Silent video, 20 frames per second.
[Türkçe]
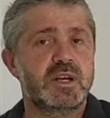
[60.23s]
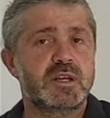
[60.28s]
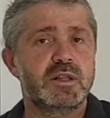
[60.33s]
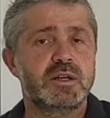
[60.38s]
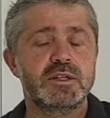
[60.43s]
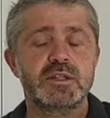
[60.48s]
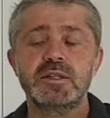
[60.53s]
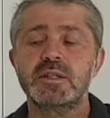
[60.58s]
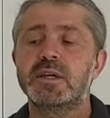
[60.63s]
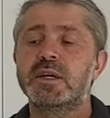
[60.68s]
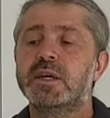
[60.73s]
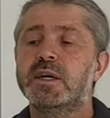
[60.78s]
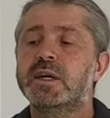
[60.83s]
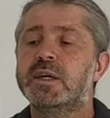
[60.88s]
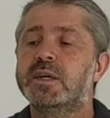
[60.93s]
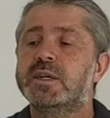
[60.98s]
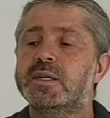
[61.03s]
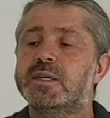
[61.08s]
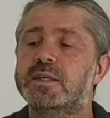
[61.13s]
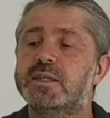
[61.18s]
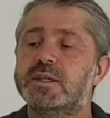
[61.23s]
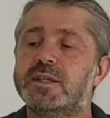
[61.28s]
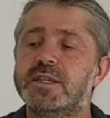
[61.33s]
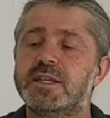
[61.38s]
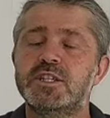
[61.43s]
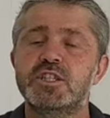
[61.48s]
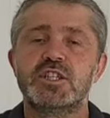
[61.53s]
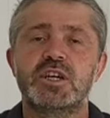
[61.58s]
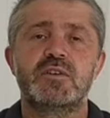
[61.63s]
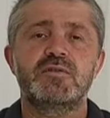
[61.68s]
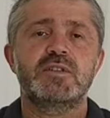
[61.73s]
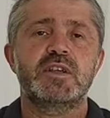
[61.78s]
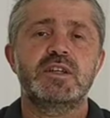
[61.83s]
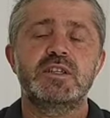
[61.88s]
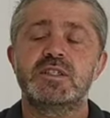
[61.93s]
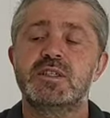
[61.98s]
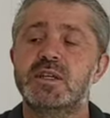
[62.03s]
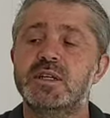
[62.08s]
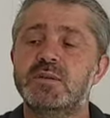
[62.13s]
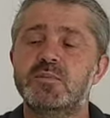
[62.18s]
mayaların. E, ikinci hafta
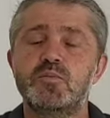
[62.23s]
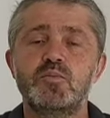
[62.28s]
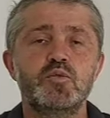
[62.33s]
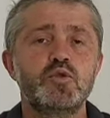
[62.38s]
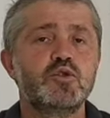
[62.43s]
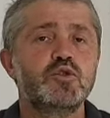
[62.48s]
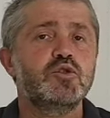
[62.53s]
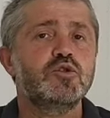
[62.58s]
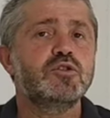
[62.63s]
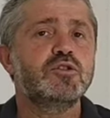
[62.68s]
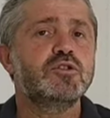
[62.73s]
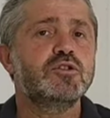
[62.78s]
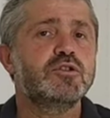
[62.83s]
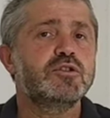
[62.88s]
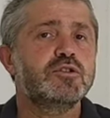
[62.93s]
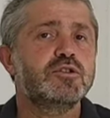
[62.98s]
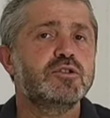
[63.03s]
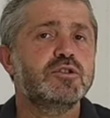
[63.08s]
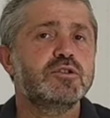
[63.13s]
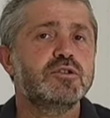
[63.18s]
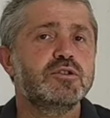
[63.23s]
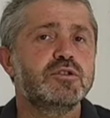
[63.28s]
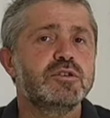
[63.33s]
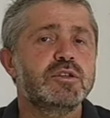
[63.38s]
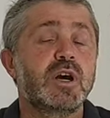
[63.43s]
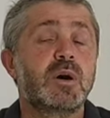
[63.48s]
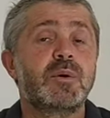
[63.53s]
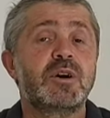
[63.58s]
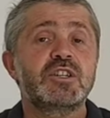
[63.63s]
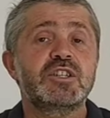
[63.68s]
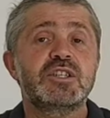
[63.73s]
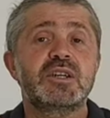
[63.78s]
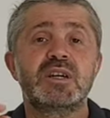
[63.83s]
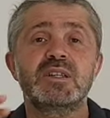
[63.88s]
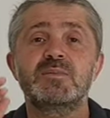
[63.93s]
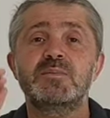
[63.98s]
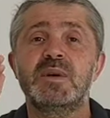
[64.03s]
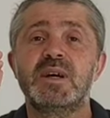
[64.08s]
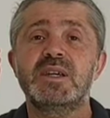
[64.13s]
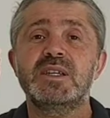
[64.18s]
ise bu e, kabarcık
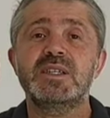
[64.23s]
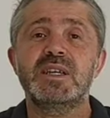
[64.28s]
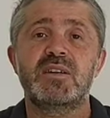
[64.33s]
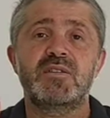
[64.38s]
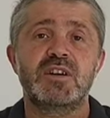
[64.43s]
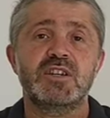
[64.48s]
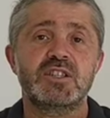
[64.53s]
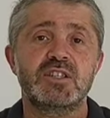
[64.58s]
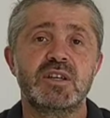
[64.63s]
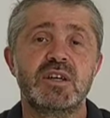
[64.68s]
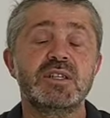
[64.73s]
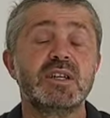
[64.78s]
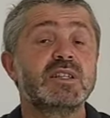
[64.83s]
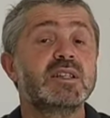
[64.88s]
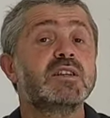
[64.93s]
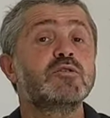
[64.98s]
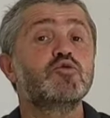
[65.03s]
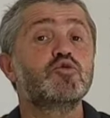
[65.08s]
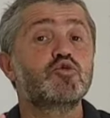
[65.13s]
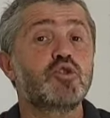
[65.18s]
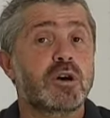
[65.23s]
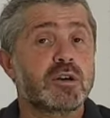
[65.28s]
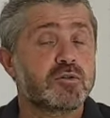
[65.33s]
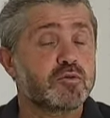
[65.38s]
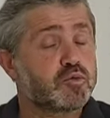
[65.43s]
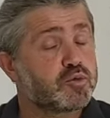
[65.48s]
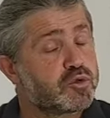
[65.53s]
atma yavaşlar ya da dura,